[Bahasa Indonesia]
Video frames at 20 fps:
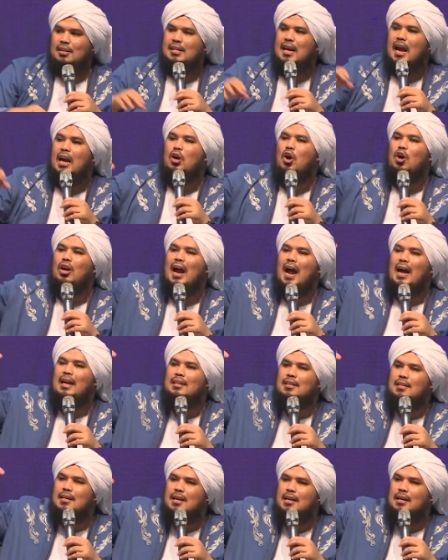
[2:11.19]
Seekor
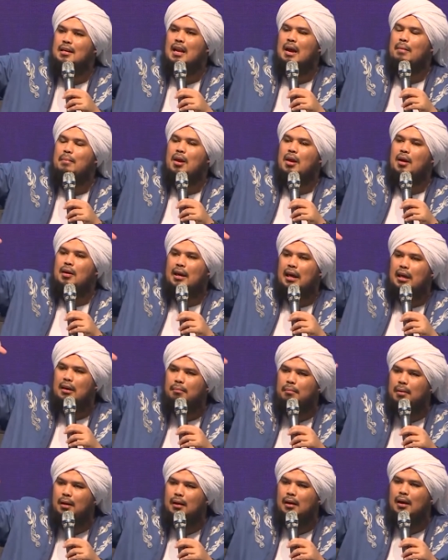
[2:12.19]
anjing namanya
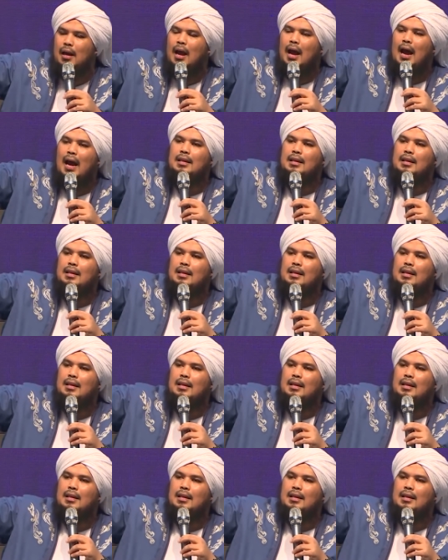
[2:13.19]
Kitmir,